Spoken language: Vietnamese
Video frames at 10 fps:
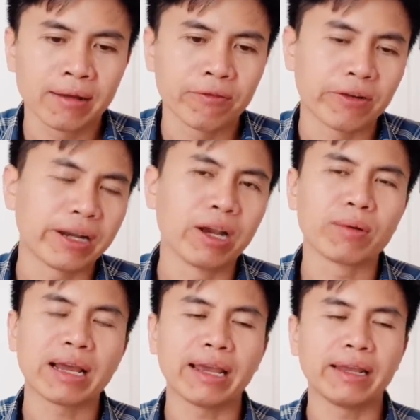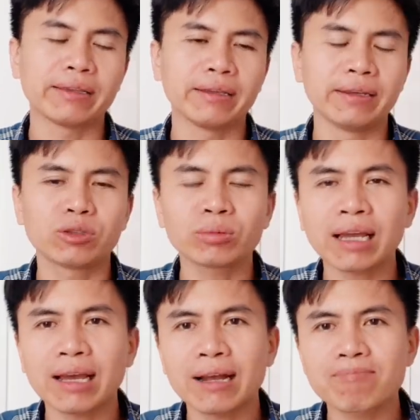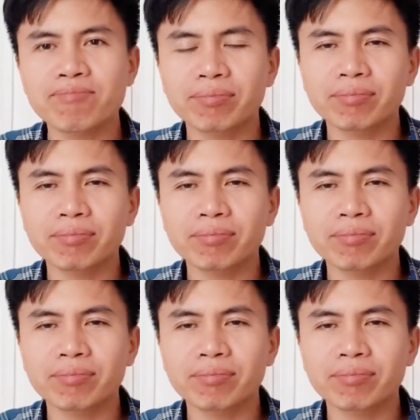và điều này thì chúng ta